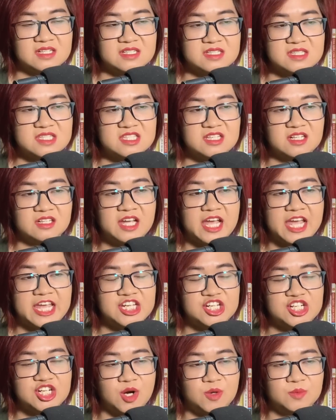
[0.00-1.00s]
Xứng
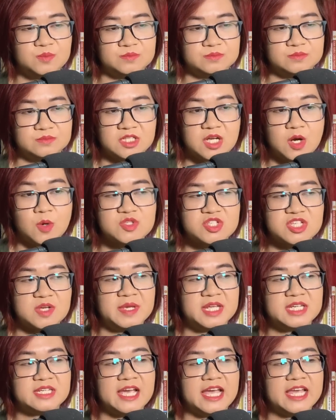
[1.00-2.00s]
hay không, cậu sẽ
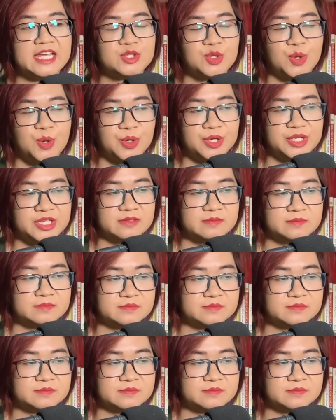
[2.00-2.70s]
biết ngay thôi.